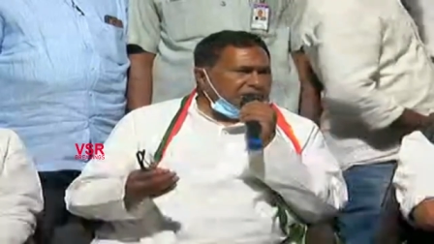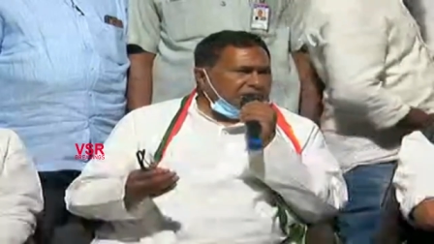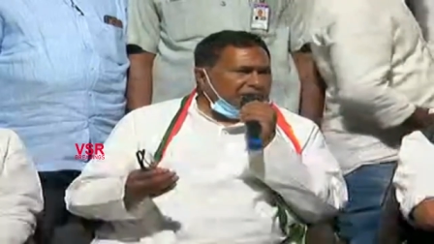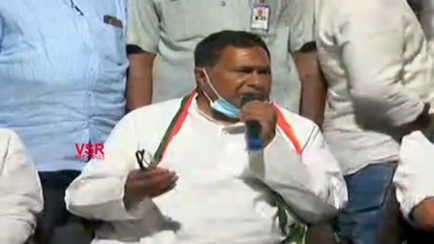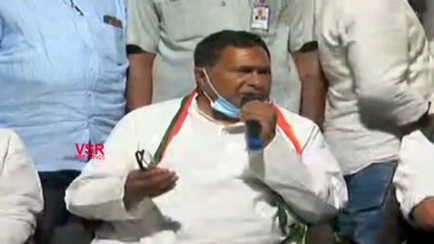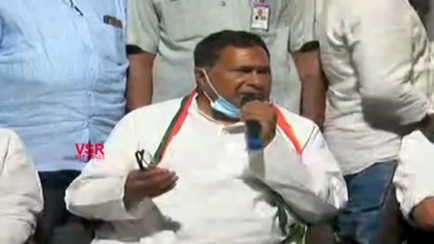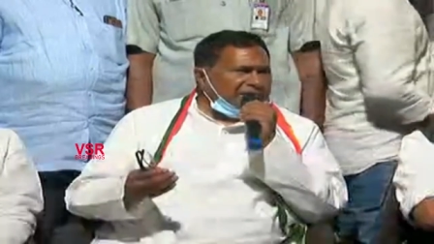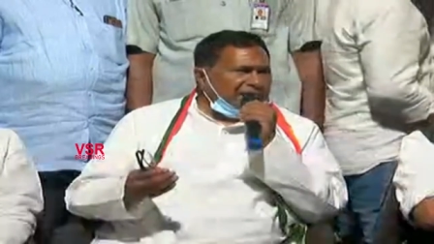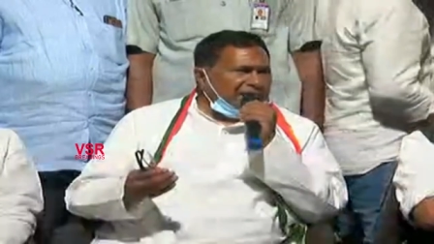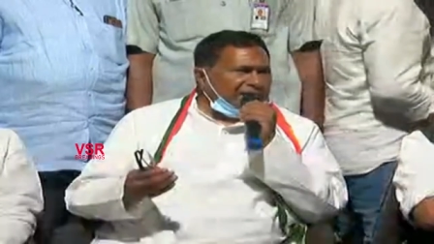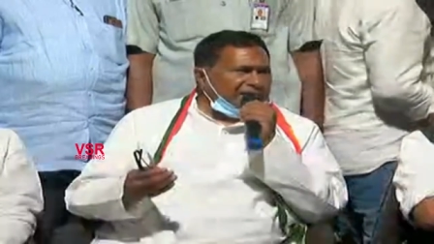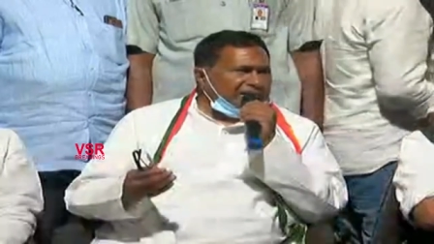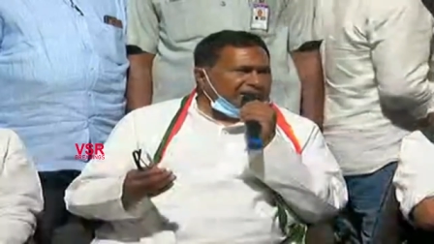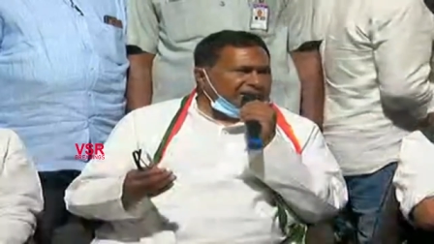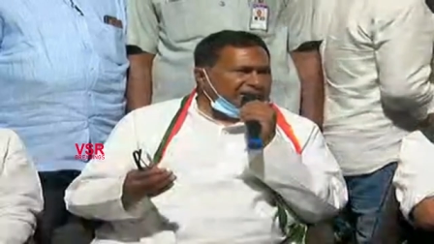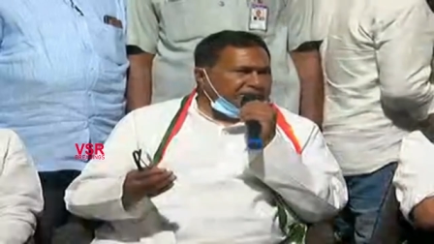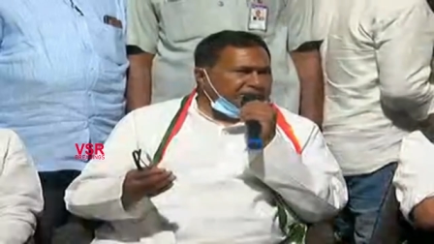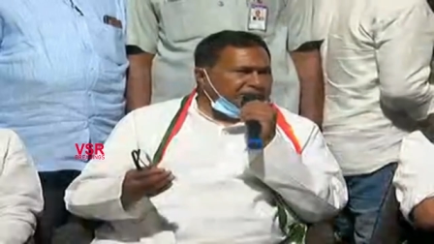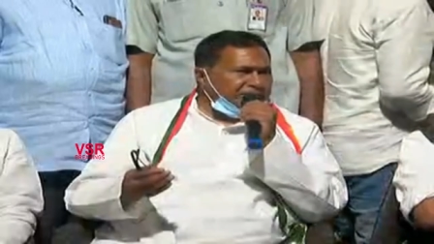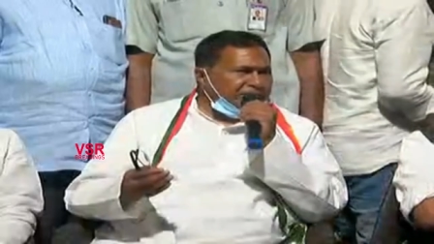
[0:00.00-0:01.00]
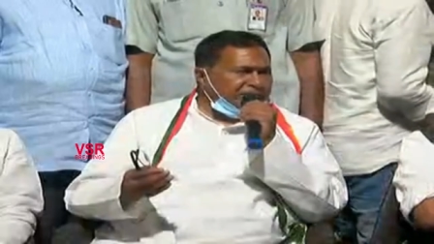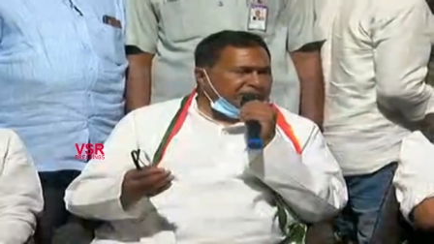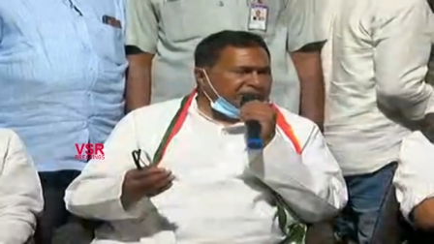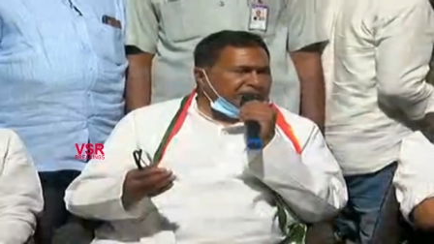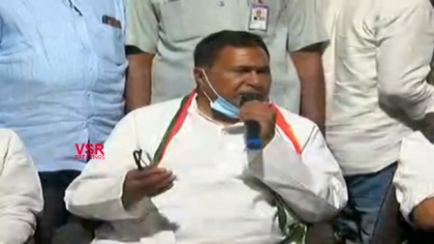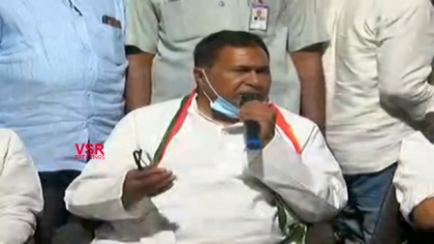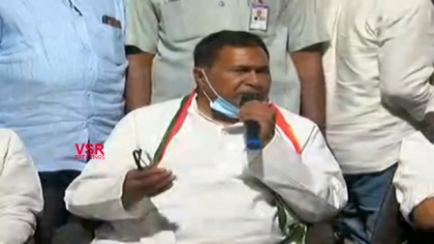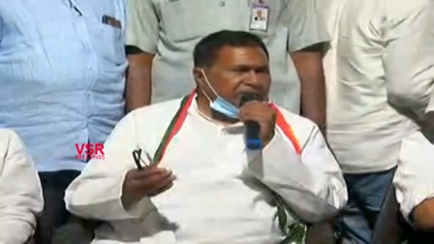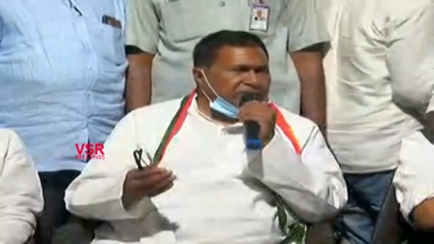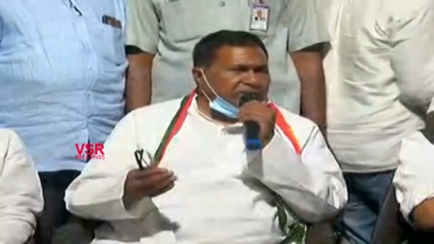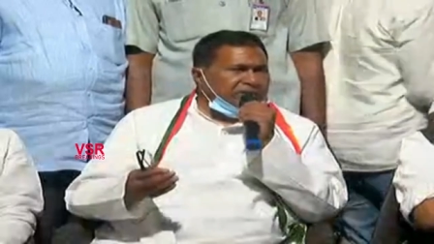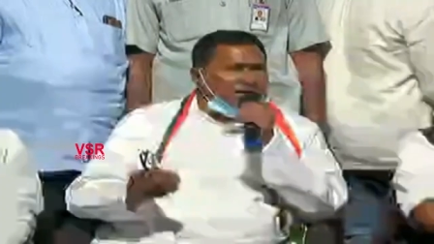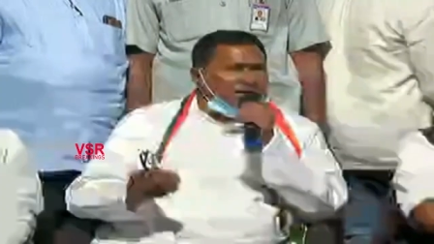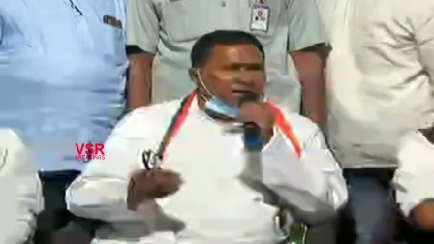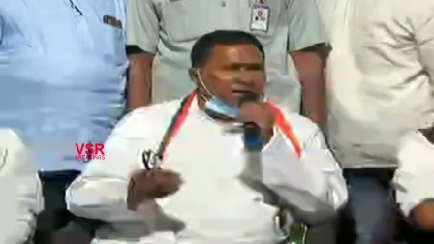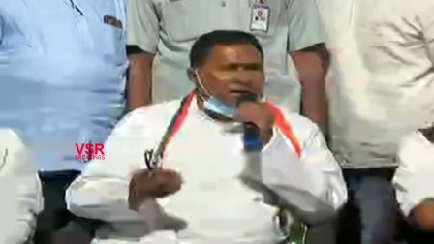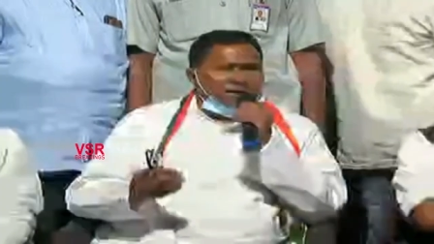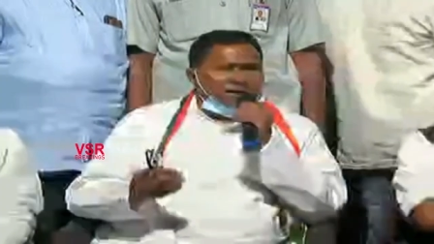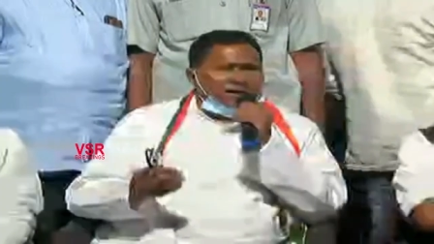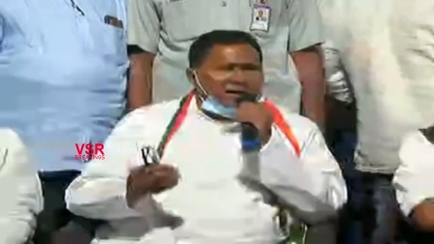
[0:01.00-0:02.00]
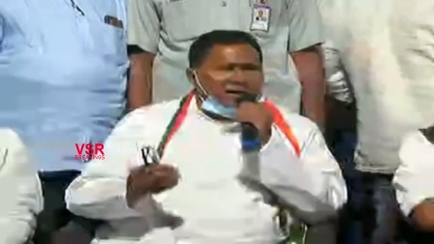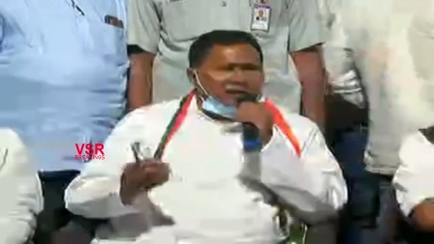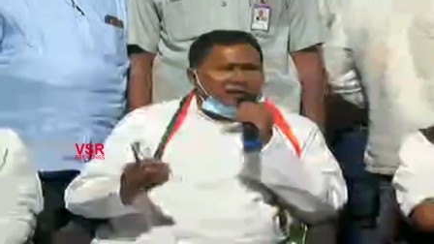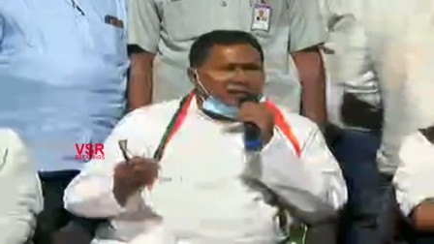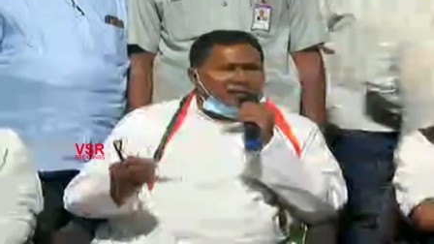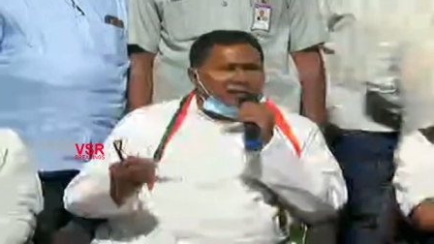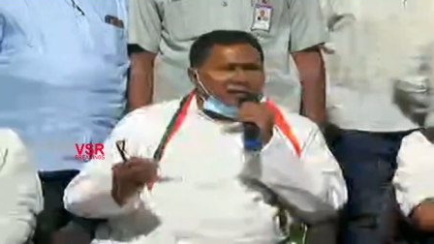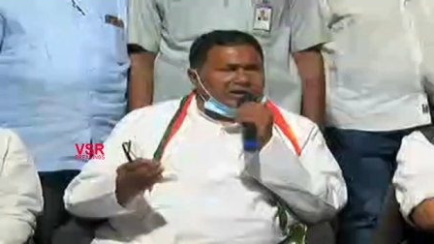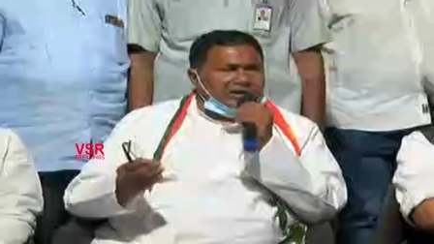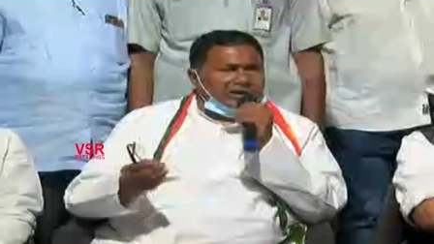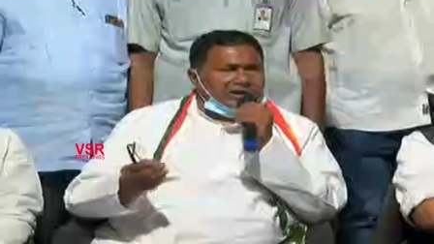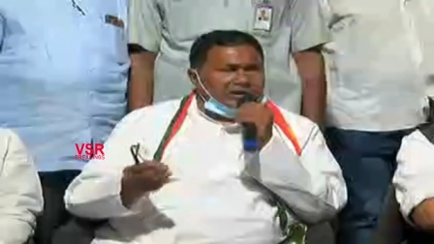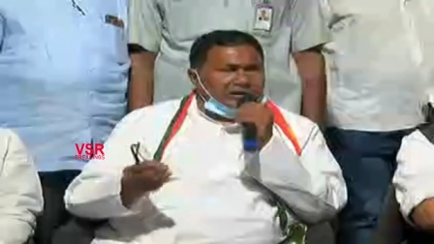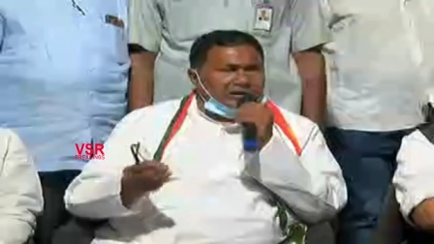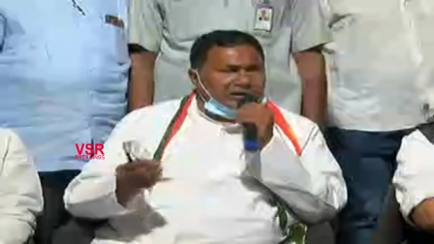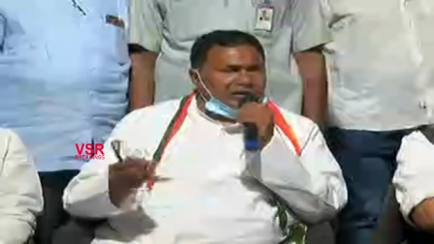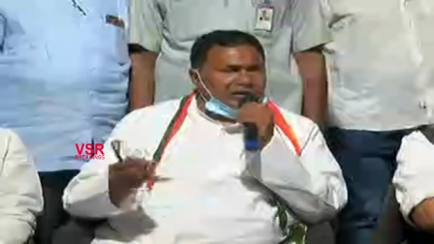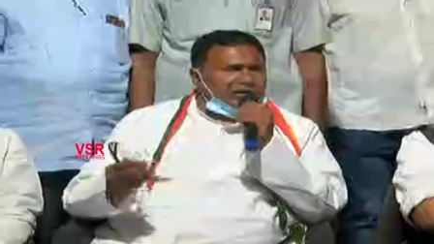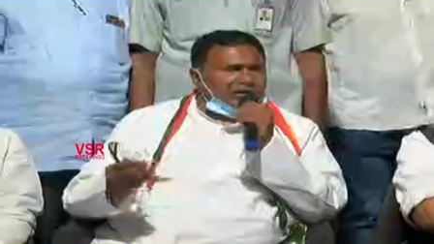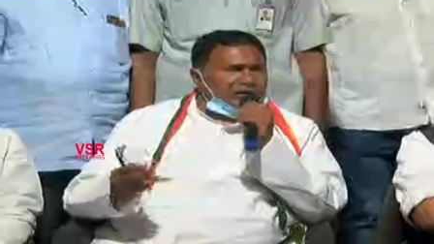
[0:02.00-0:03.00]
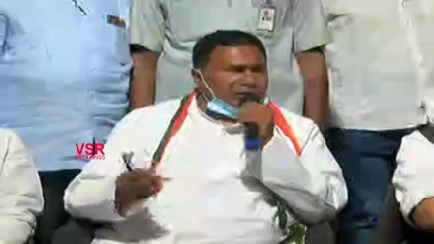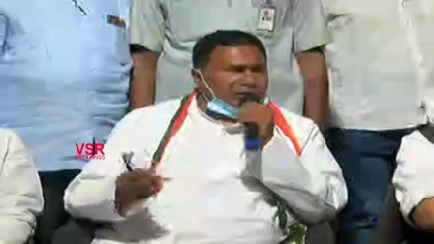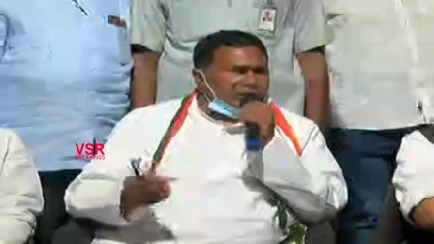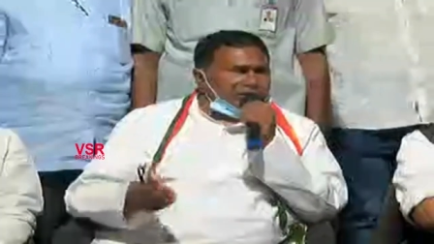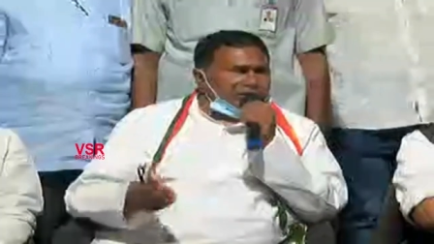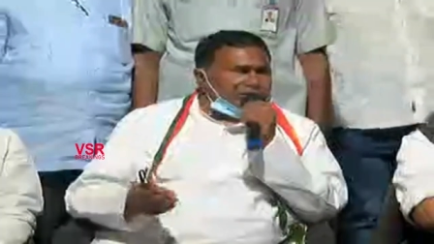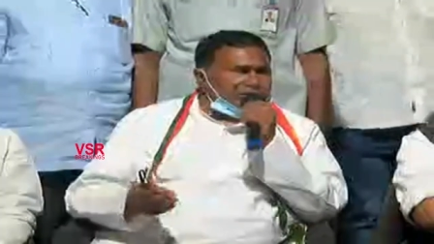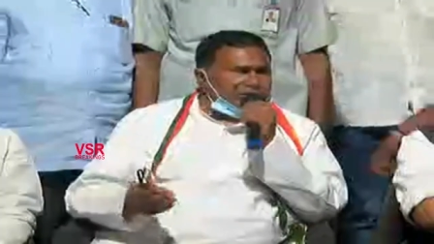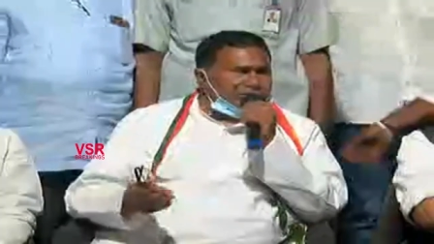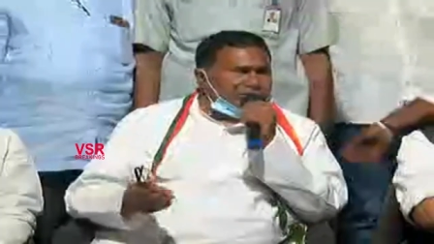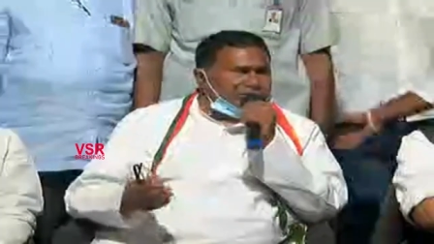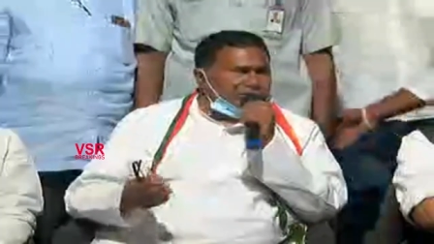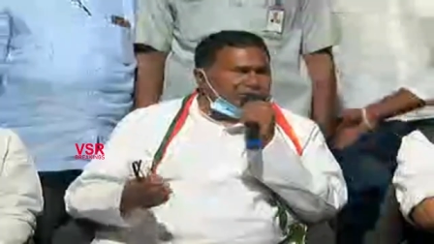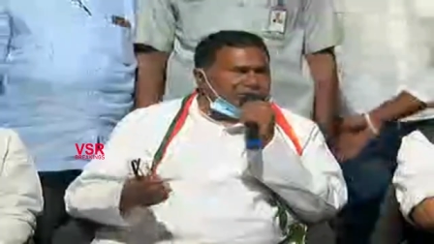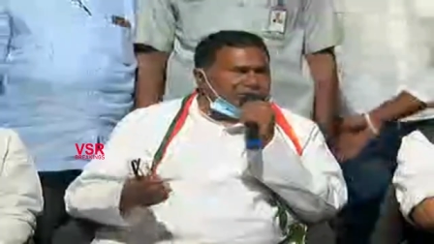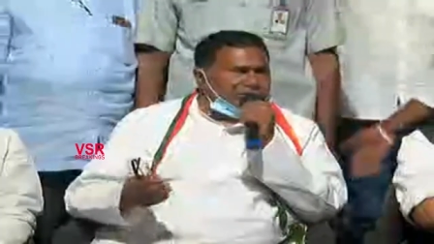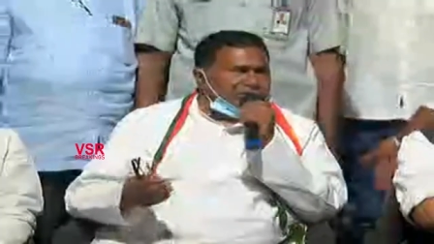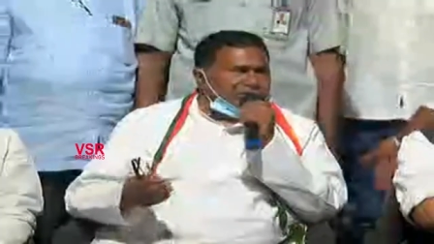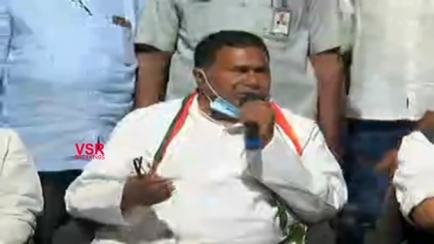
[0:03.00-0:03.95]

పార్టీ ఆదేశం మేరకు ఎవరికి వాళ్ళు పనిచేస్తూ